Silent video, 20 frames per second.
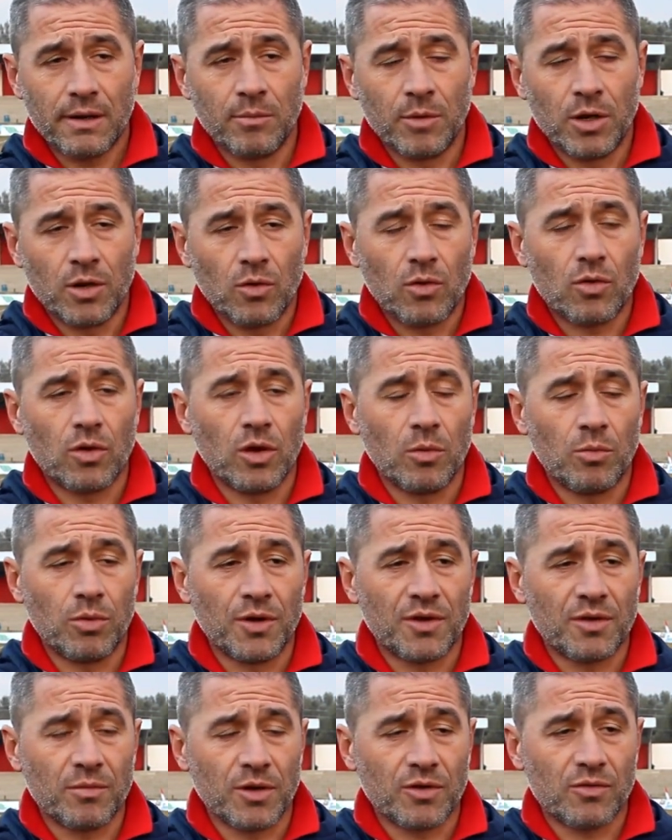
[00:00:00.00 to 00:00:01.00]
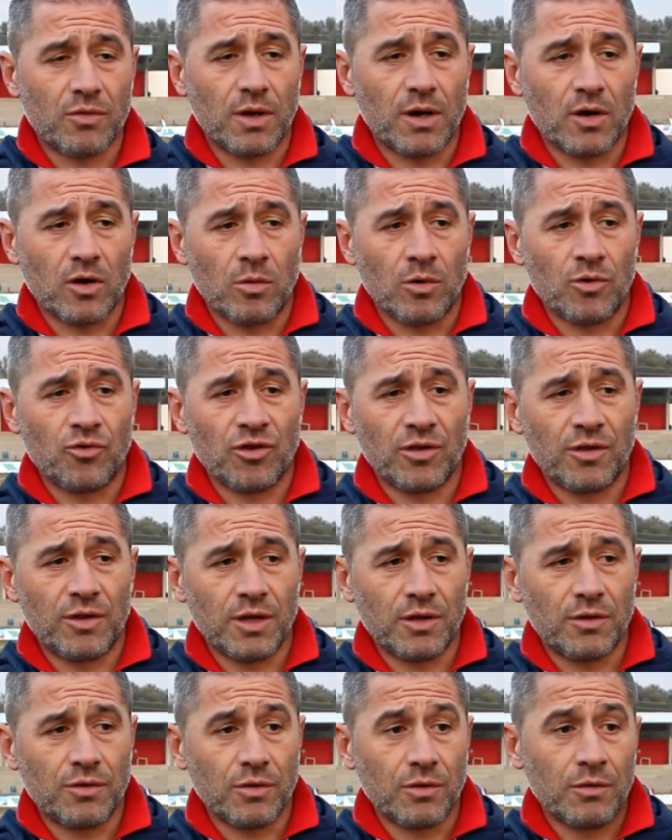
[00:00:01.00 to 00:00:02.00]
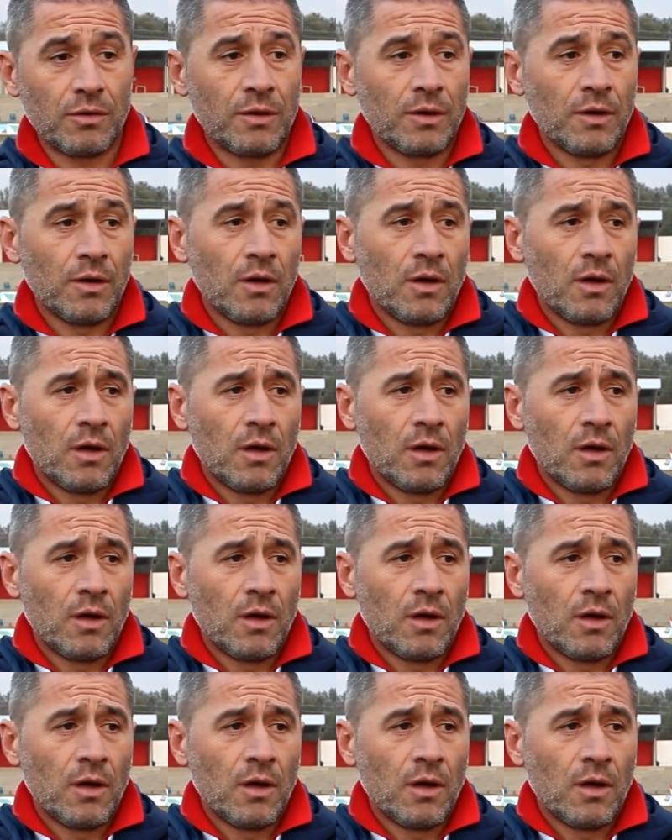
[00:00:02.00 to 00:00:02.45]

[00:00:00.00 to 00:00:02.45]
il Melicucco è una buonissima squadra, come ho già detto.